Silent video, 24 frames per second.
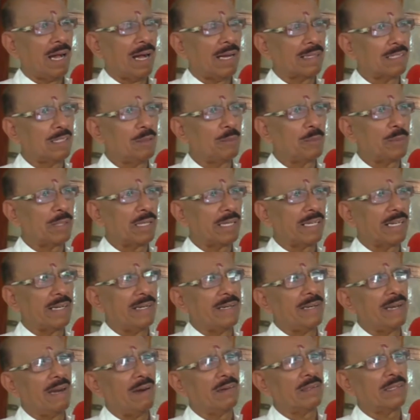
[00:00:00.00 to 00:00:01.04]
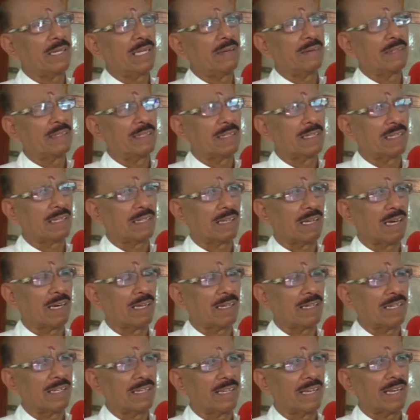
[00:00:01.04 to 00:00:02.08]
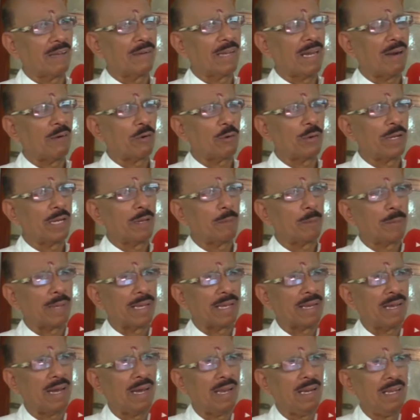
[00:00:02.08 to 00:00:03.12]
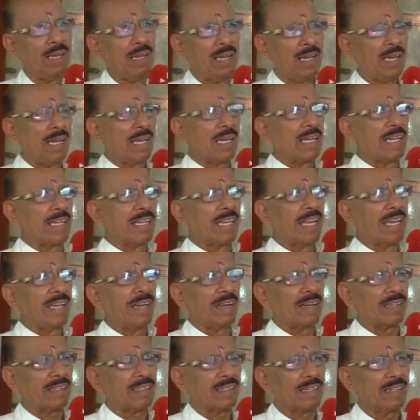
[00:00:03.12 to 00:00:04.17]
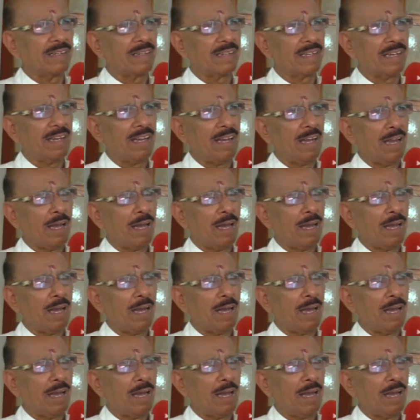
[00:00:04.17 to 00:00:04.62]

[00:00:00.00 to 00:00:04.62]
அதன் பிறகு இரண்டாவது தடவை வந்திருக்கிறார் எனவே அவருடைய பெயரால் இங்கே நடத்துகின்ற